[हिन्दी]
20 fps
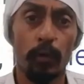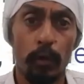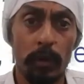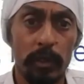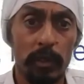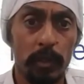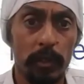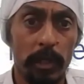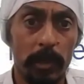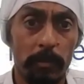
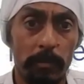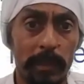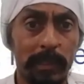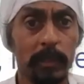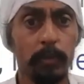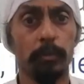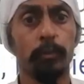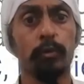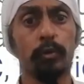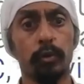क्वेश्चन
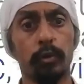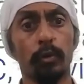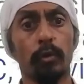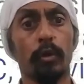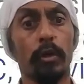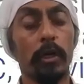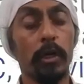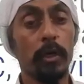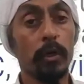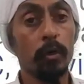मत पूछो
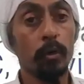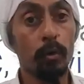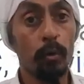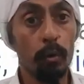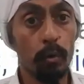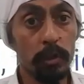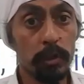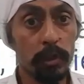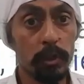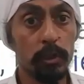
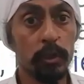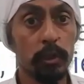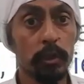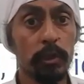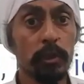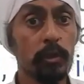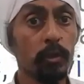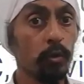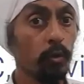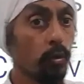
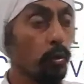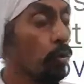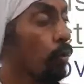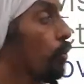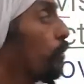क्वेश्चन को